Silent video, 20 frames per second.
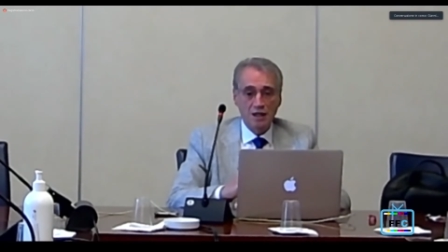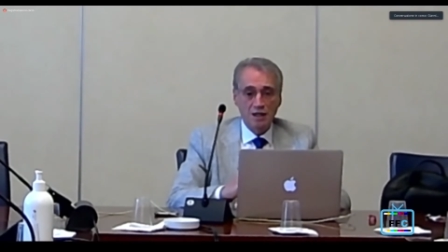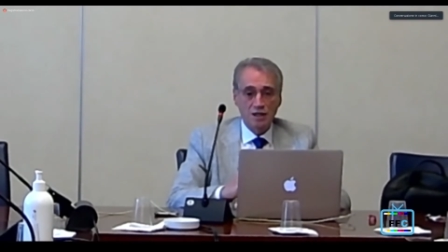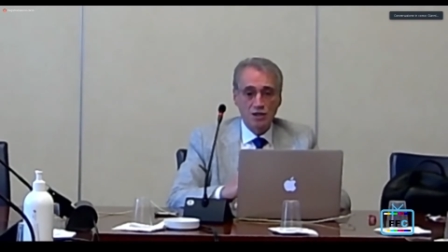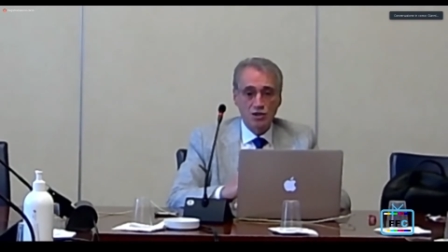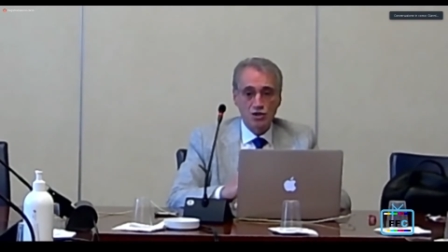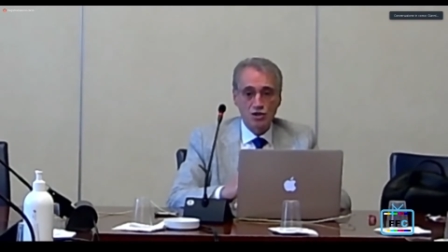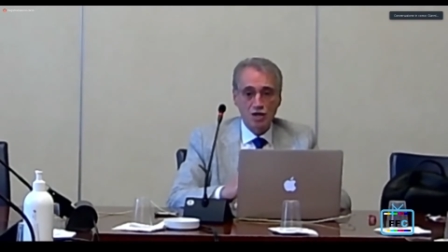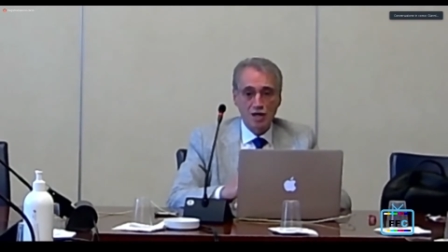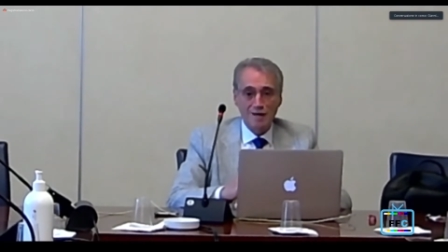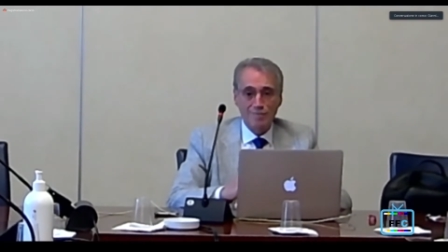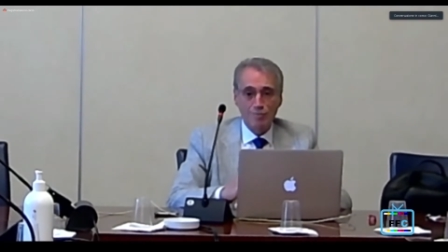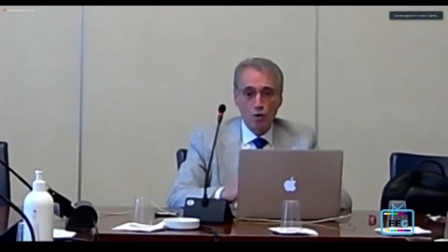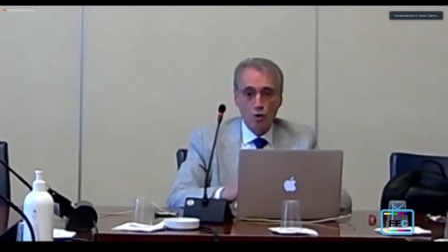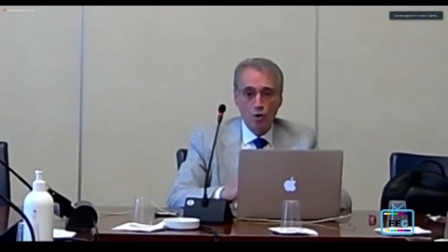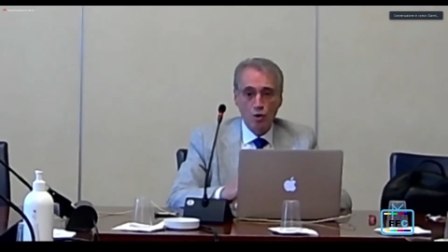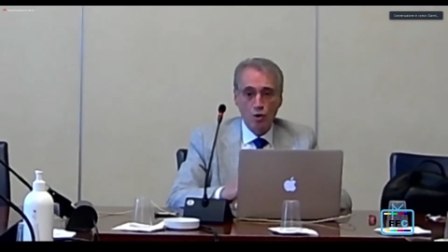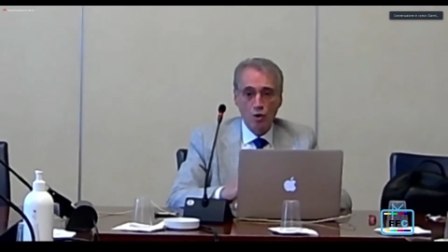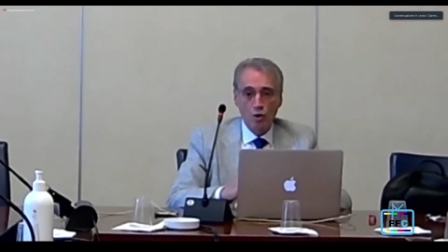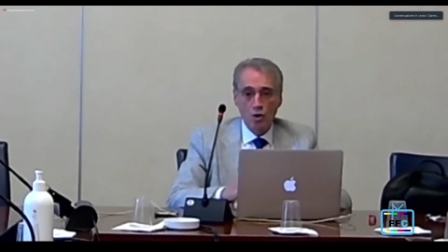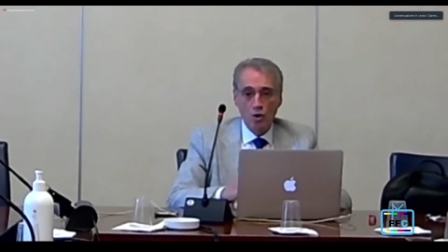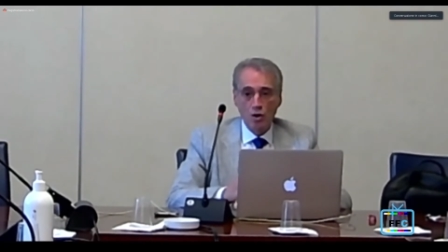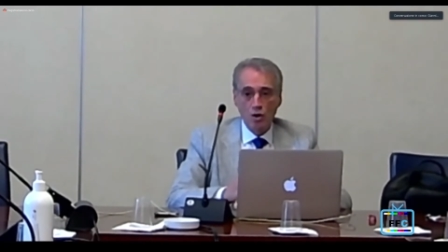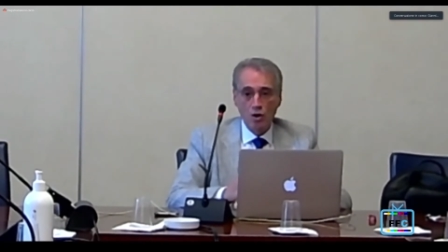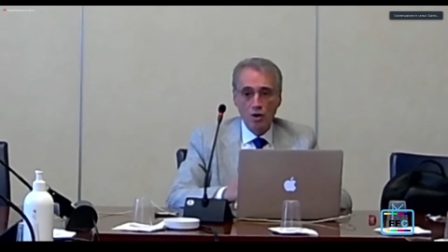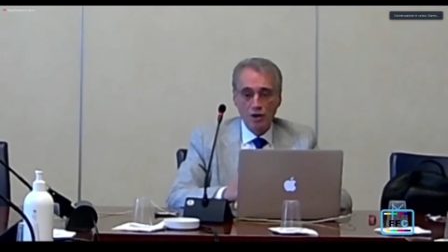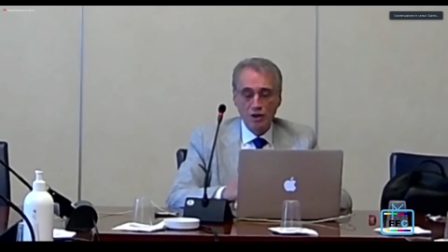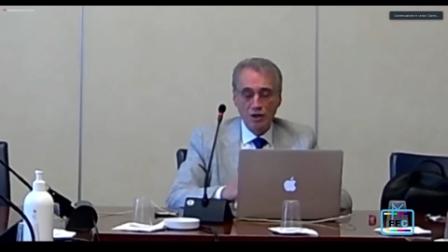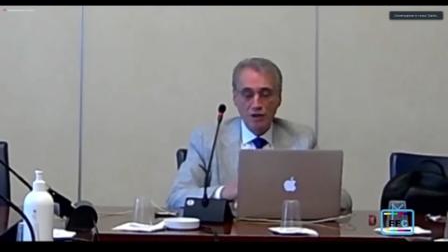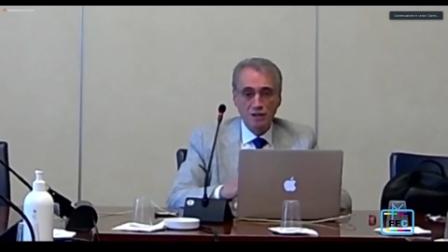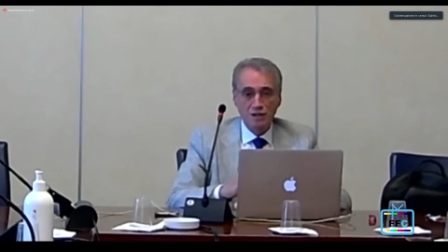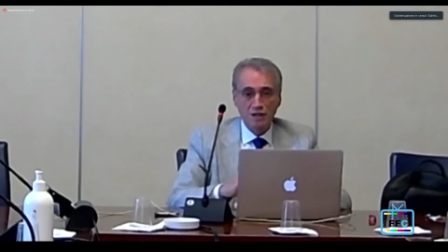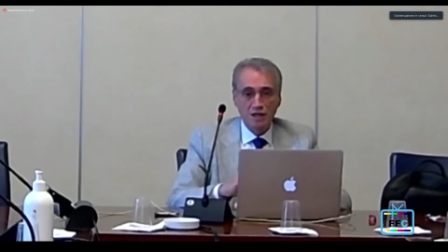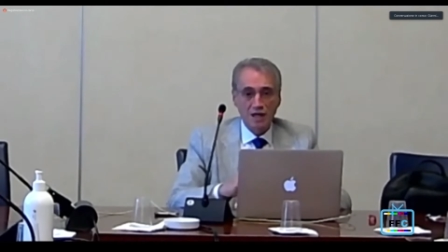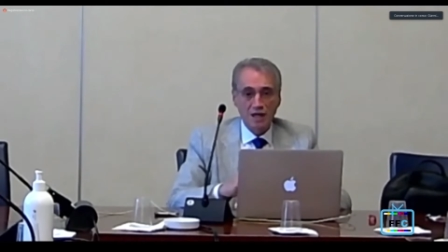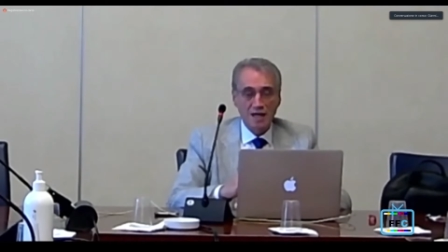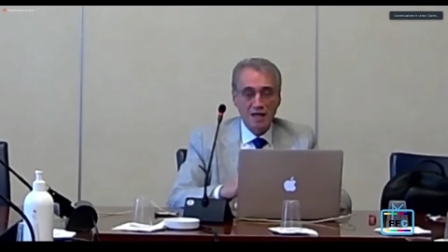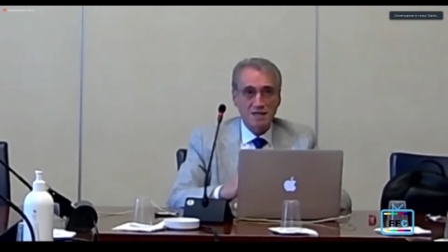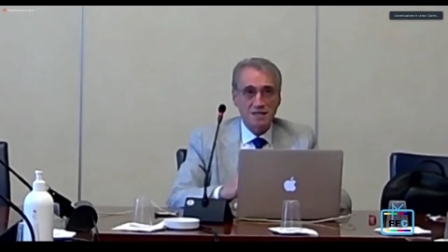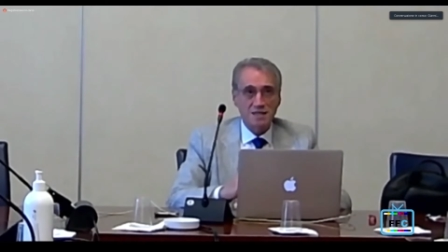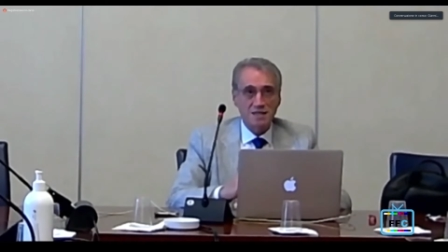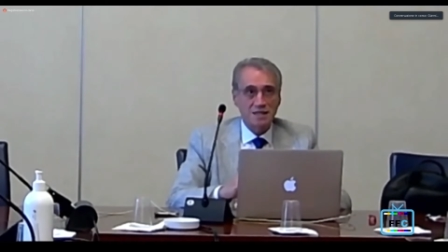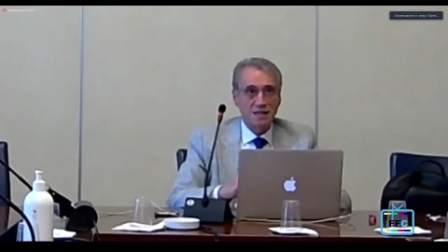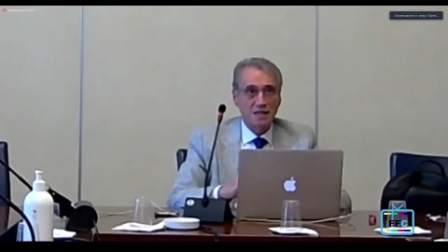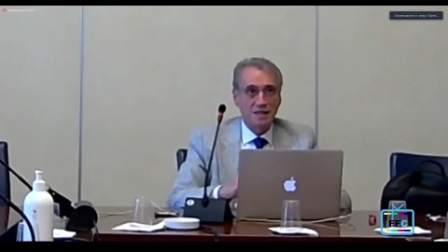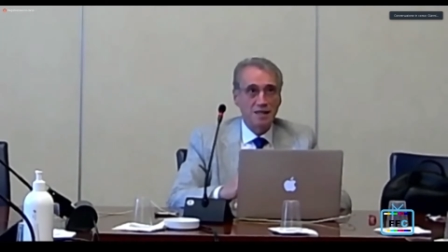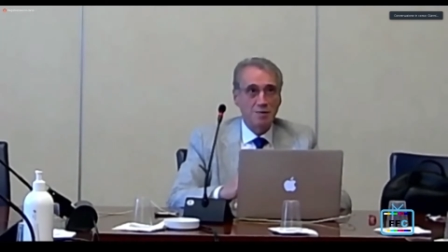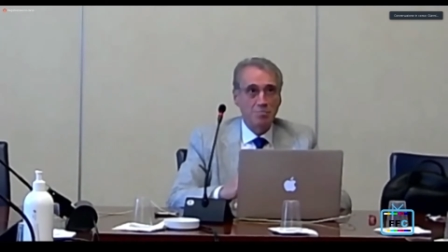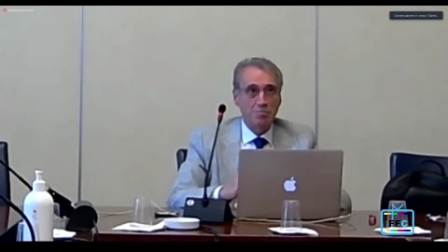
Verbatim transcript: diciamo, eh, interesse da